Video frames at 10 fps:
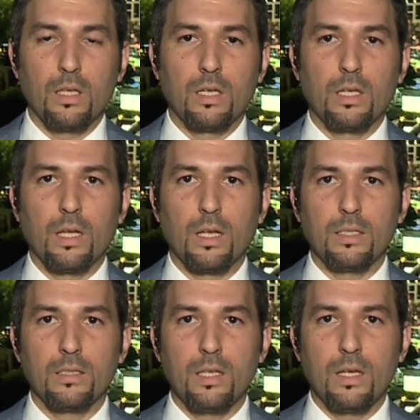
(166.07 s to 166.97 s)
يعني
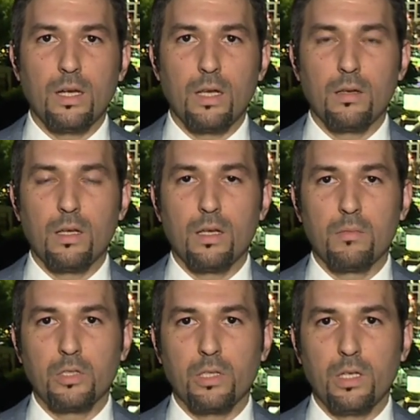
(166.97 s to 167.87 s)
الخسائر
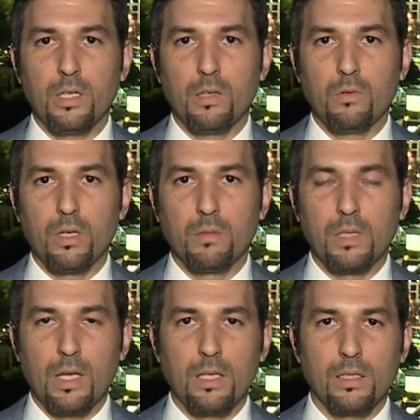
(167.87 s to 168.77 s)
البشرية
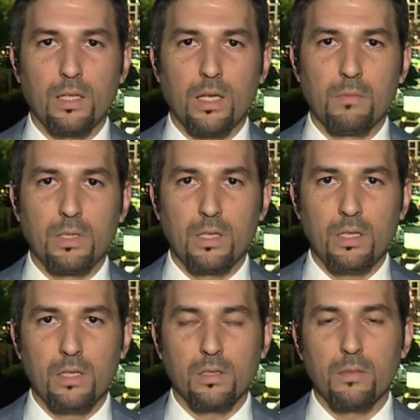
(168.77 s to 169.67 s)
ومن ناحية
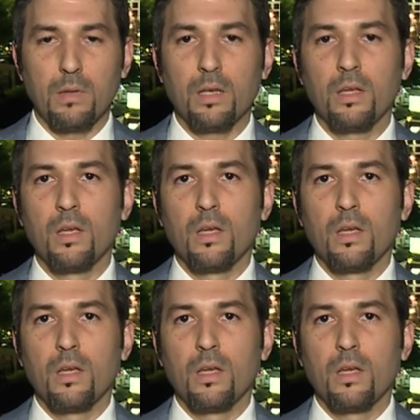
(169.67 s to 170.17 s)
المدنيين طبعا